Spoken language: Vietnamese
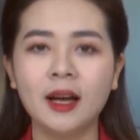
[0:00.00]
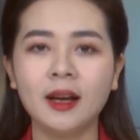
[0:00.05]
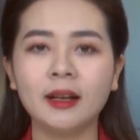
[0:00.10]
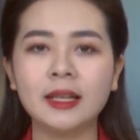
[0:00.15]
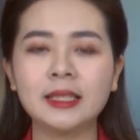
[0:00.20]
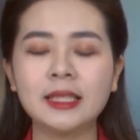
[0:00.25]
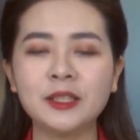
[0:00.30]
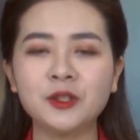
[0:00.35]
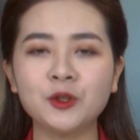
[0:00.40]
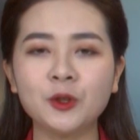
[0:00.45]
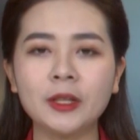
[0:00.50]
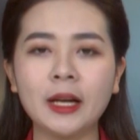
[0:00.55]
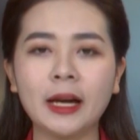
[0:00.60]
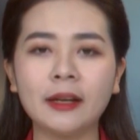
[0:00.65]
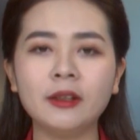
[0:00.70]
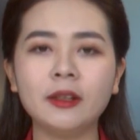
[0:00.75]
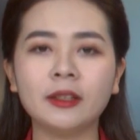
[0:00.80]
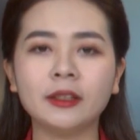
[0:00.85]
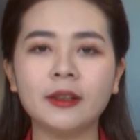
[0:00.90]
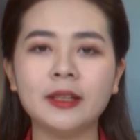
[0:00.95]
Người dân rút
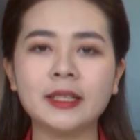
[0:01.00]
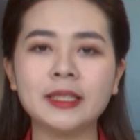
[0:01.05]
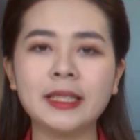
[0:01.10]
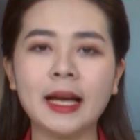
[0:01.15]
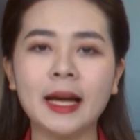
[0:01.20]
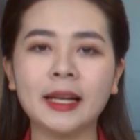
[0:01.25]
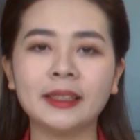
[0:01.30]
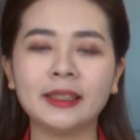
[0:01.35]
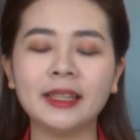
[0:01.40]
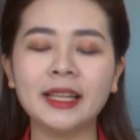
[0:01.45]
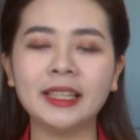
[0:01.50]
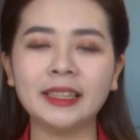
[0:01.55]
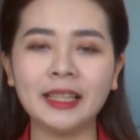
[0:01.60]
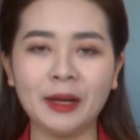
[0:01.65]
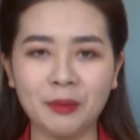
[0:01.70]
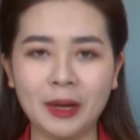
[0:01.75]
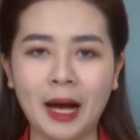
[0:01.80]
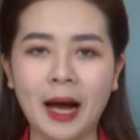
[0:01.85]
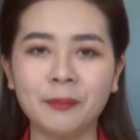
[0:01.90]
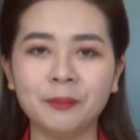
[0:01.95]
ngắn được thời gian đi
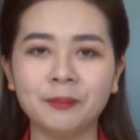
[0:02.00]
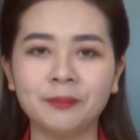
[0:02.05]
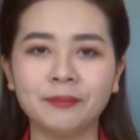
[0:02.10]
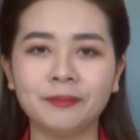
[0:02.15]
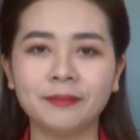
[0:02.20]
thăm khám.